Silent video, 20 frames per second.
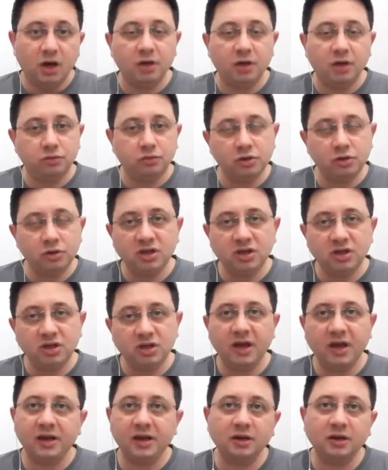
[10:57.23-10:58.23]
Ha,
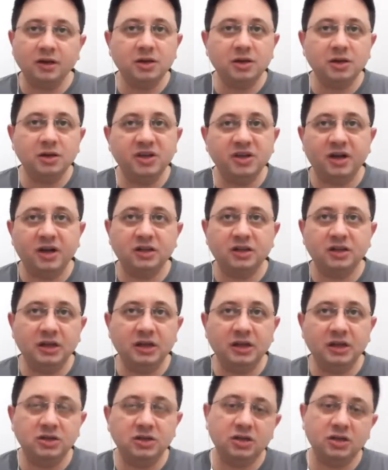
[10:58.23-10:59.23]
Türkiye herhangi bir
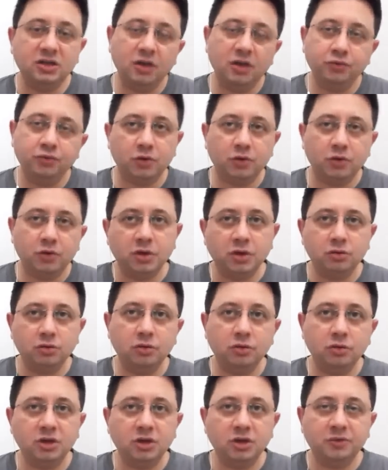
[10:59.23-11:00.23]
yerde işte e, uçak
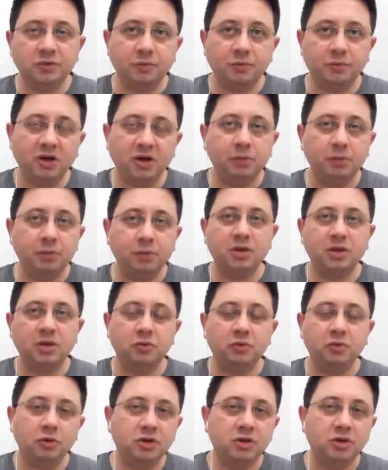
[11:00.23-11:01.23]
gönderip de bakım
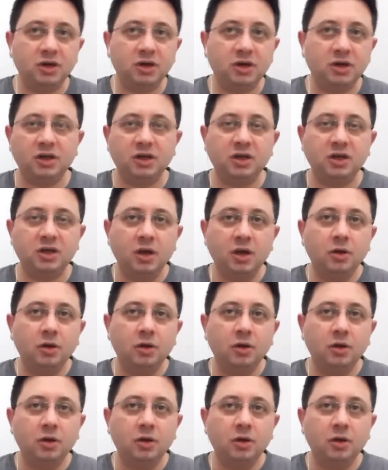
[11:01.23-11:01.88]
ekibi göndererek